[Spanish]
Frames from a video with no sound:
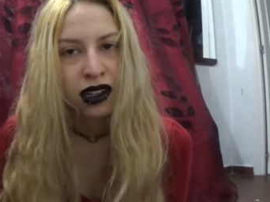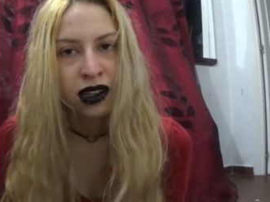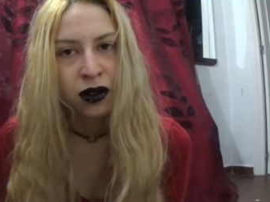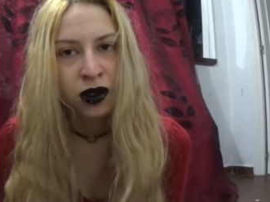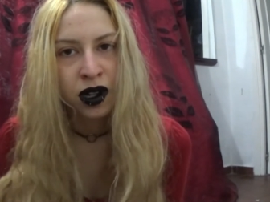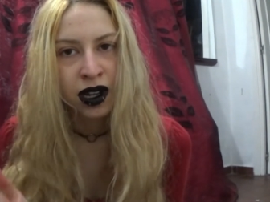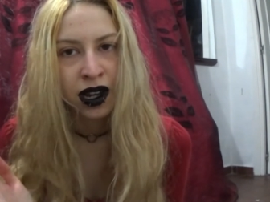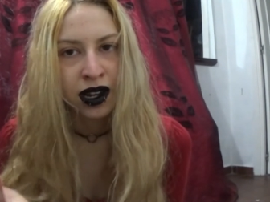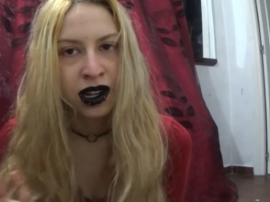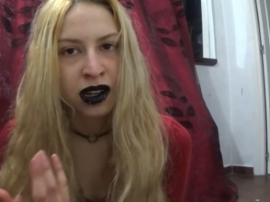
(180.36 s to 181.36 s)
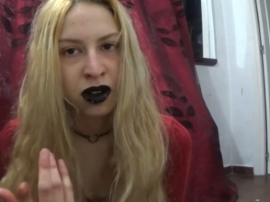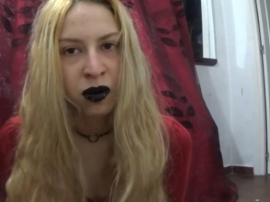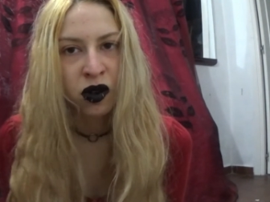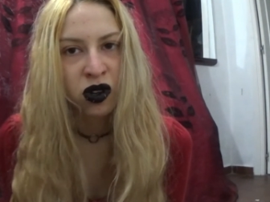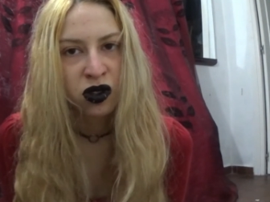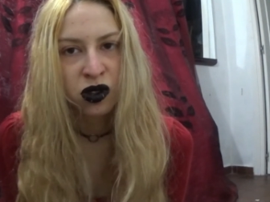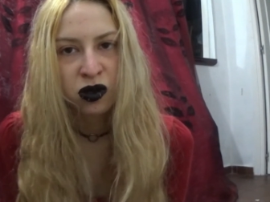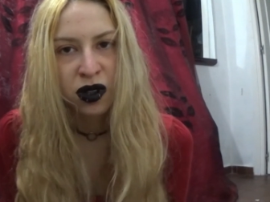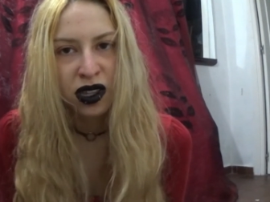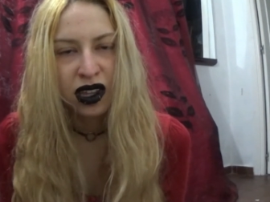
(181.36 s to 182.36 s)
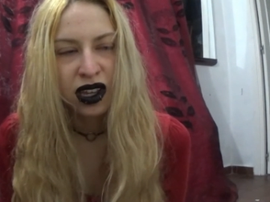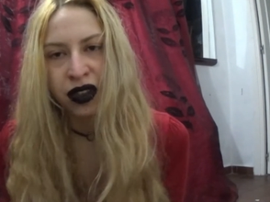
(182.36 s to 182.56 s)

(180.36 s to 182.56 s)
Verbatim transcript: con la cara como consumida.